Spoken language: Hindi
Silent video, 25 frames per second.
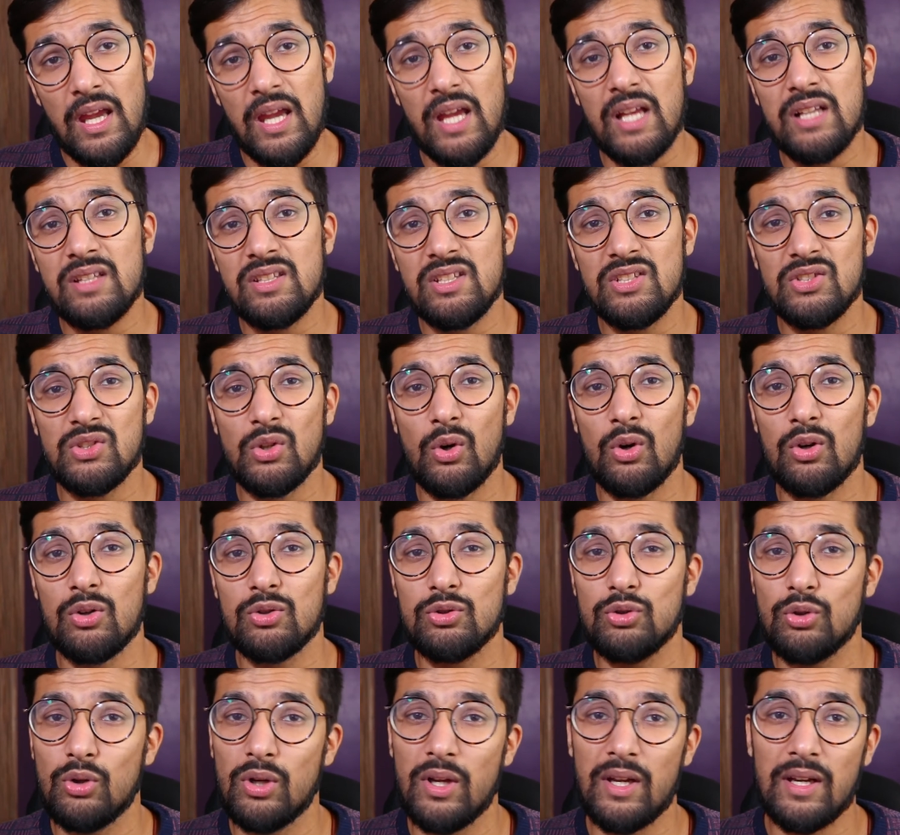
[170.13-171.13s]
एक चीज़ और
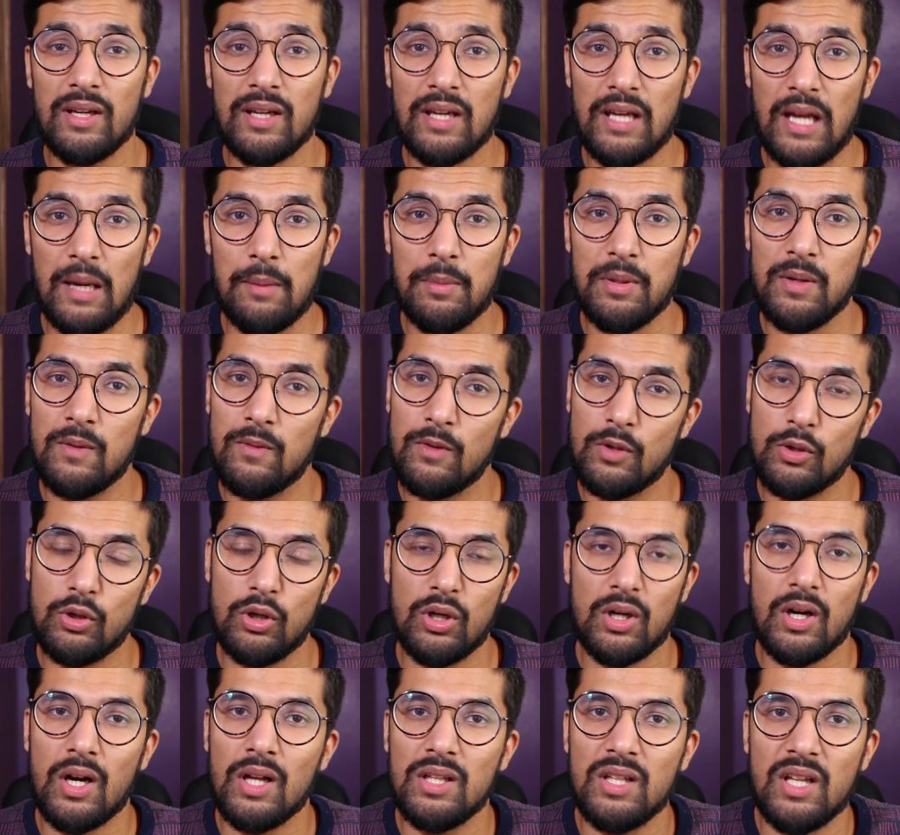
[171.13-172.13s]
जो है कैमरा वर्क
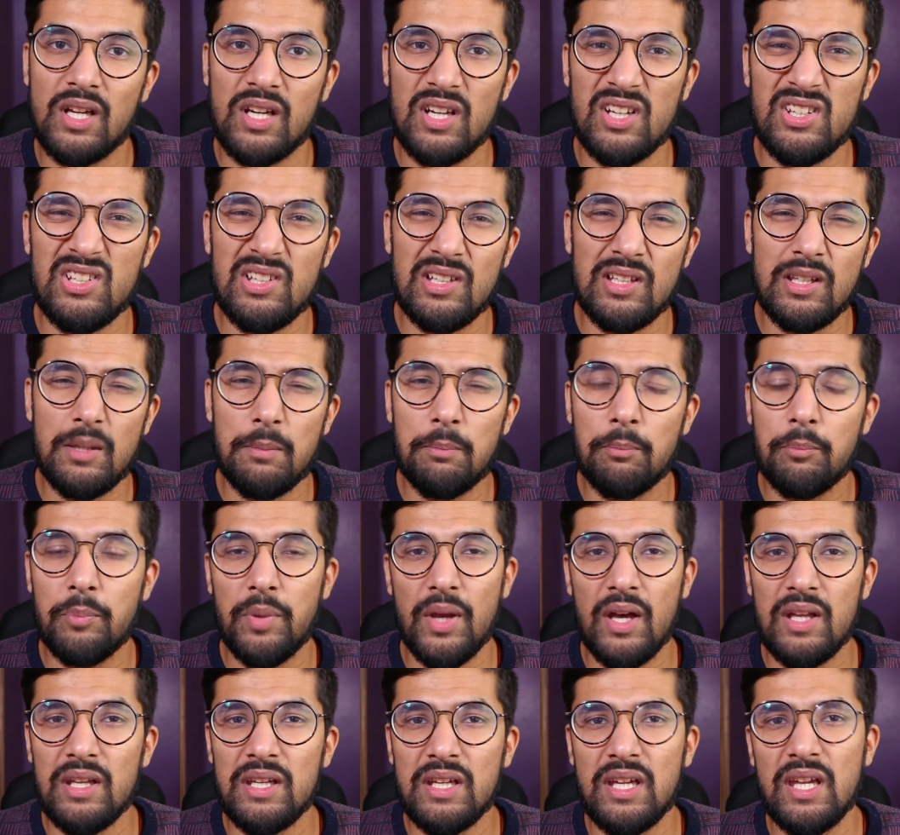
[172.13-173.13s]
और कलर क्रेशन इतनी
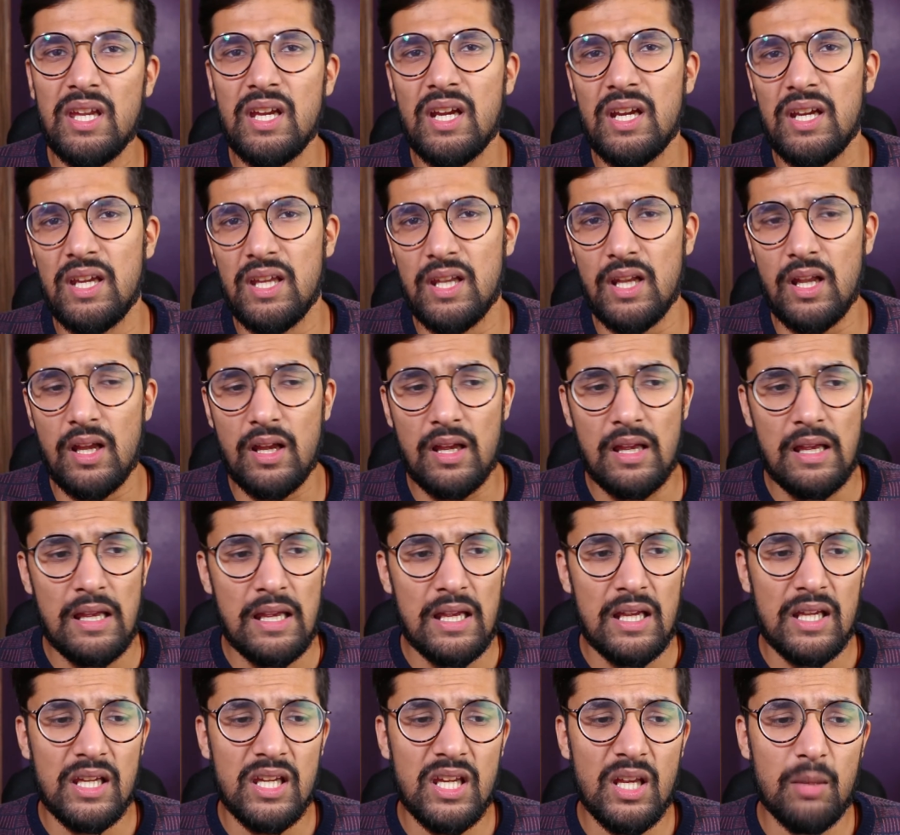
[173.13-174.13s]
प्यारी की गई है ना
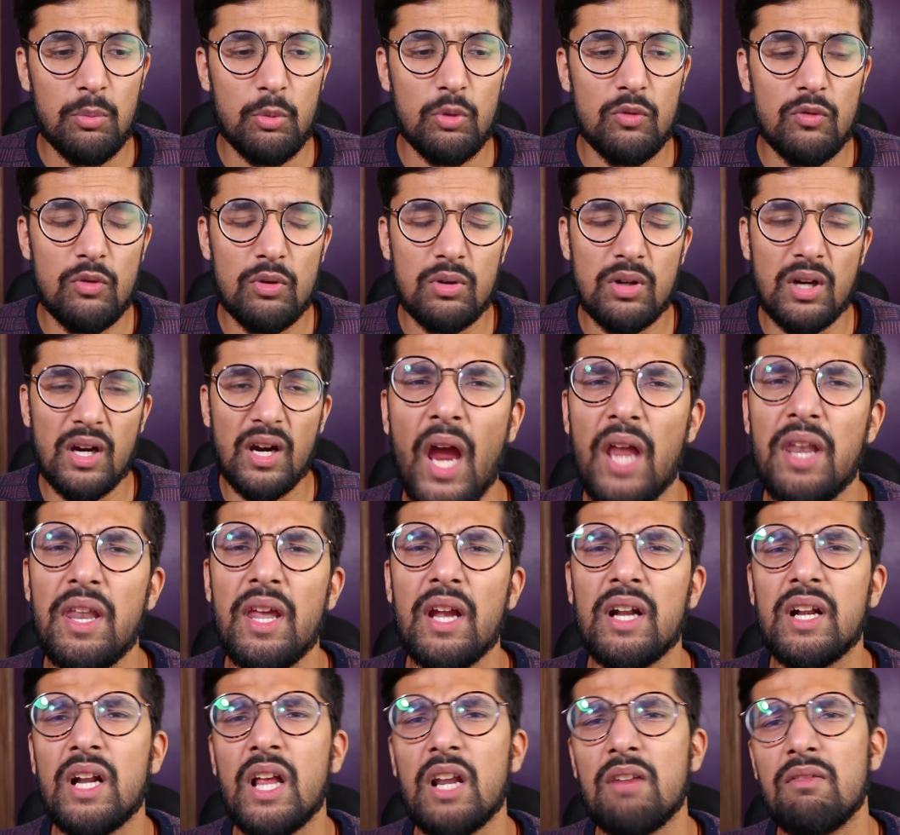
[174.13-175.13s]
कि आपको वो
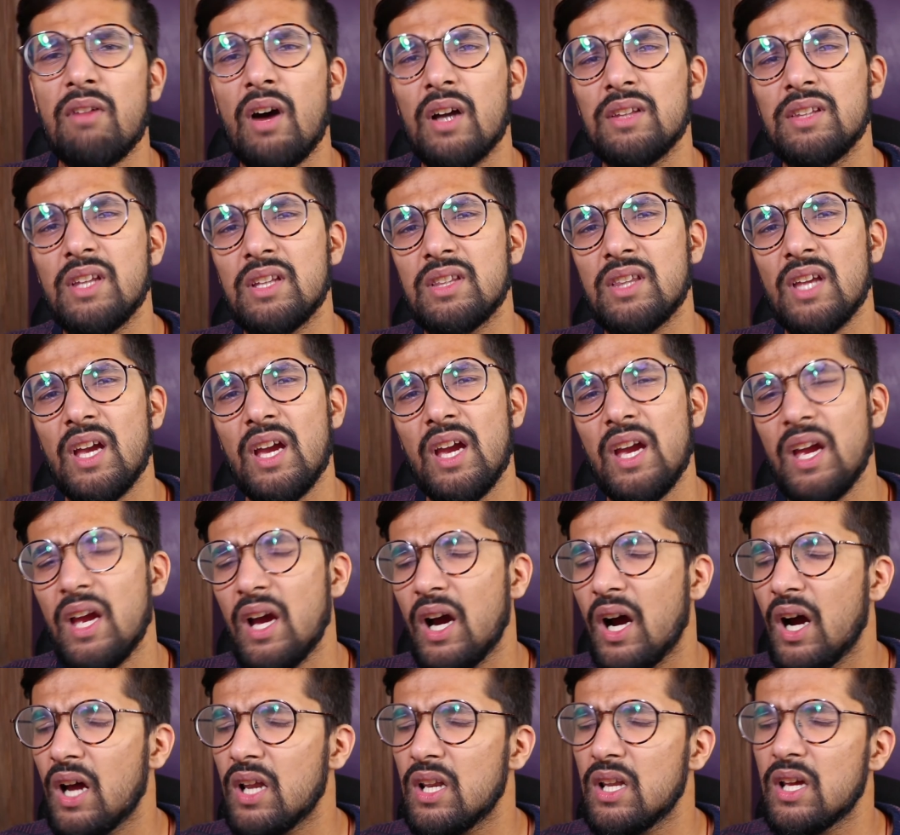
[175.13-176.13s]
कनेक्ट करवा देता है
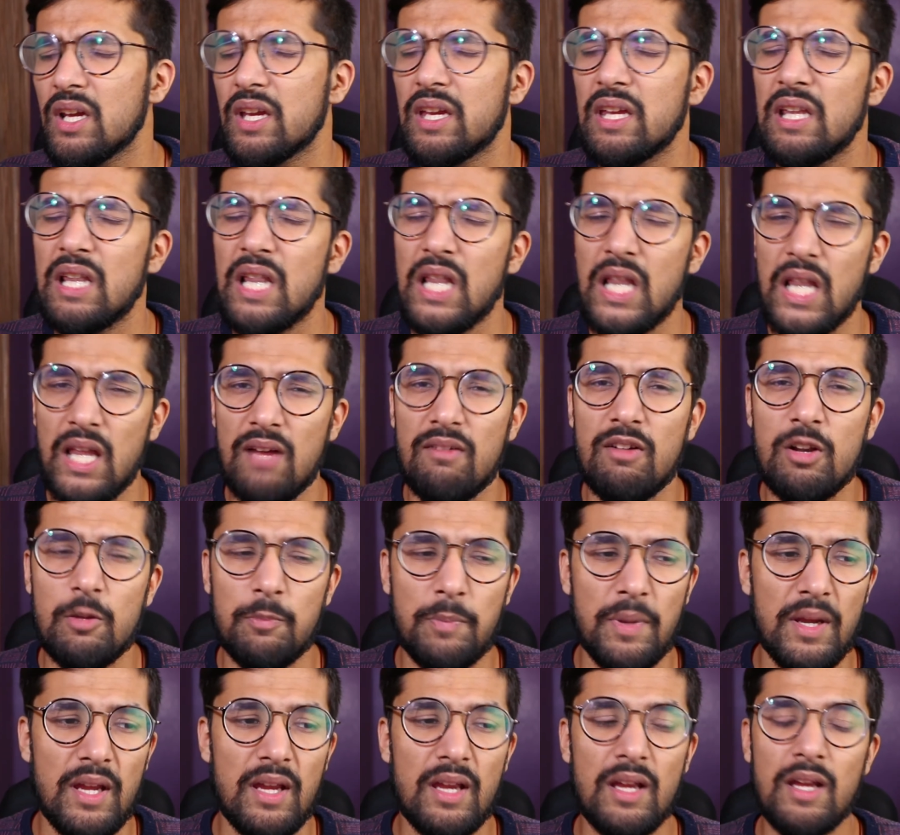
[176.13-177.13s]
अलग ही लेवल
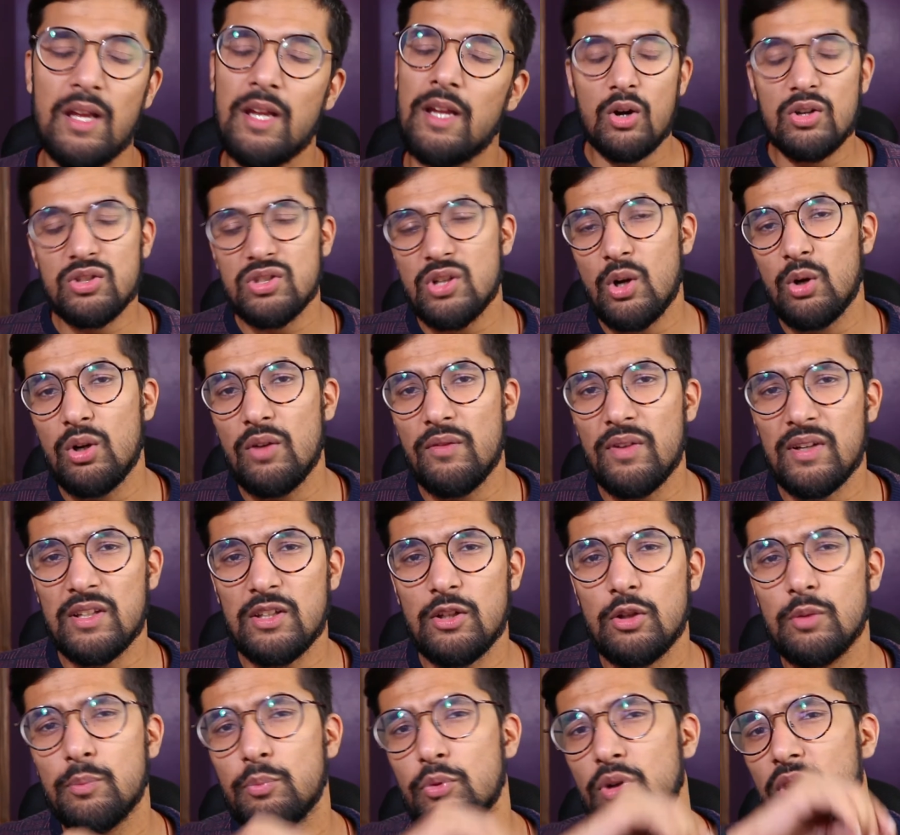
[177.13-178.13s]
पे और साउंड इफेक्ट
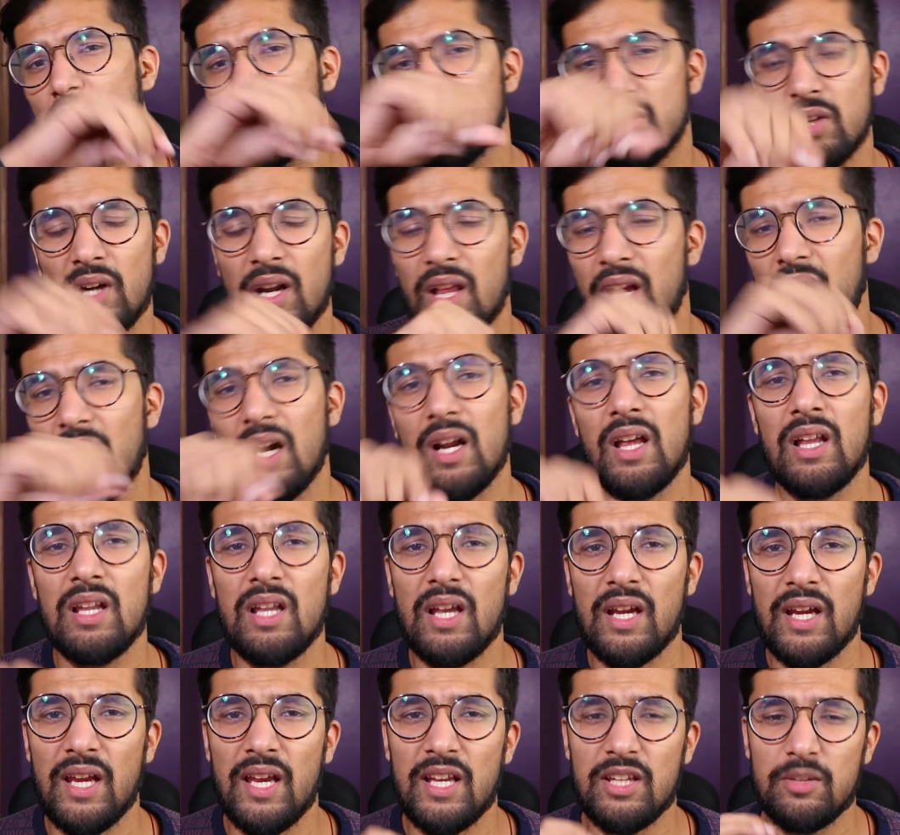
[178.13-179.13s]
तो पूरा तड़का
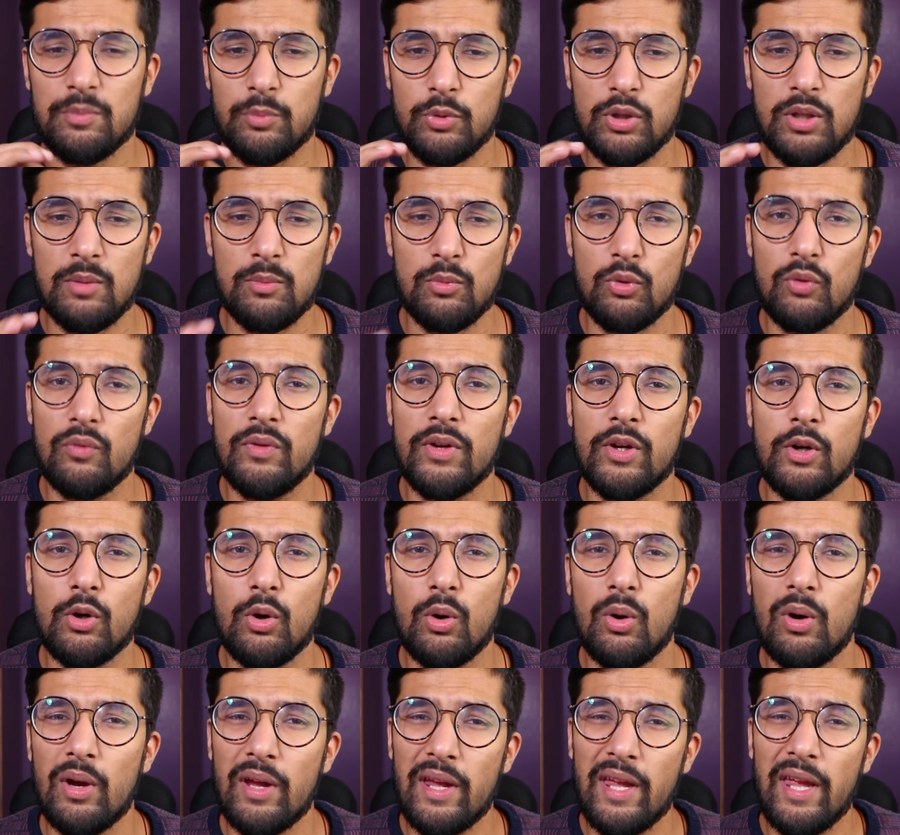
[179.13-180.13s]
डाला गया इस पूरी मूवी को